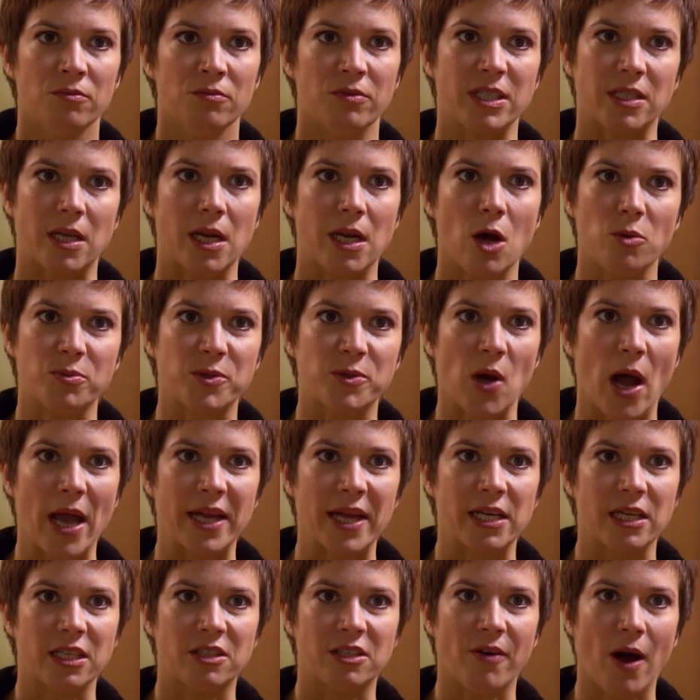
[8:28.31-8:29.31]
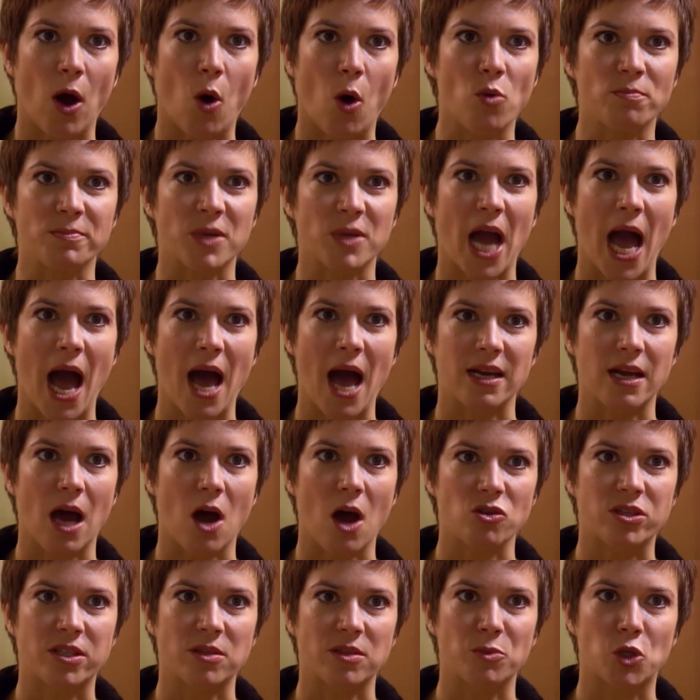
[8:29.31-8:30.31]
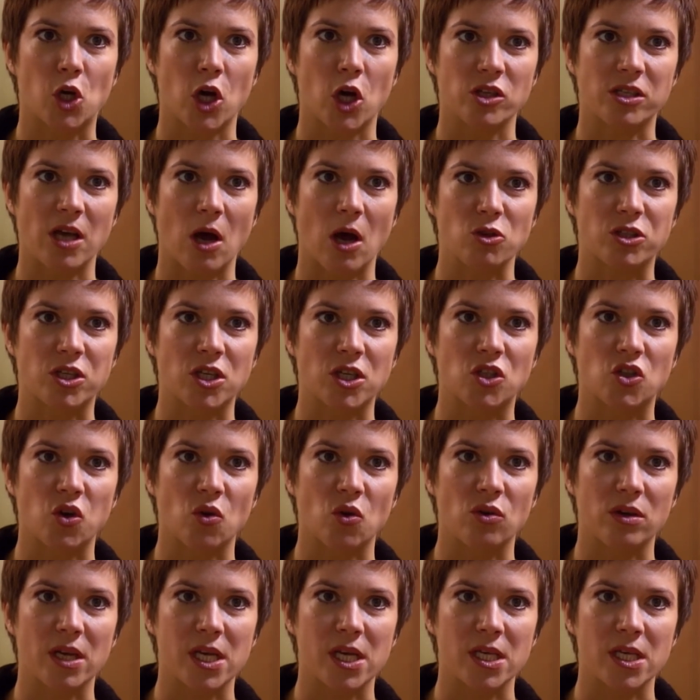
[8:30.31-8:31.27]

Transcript: Was glaubst du eigentlich, warum Carla aus dem Schloss ausgezogen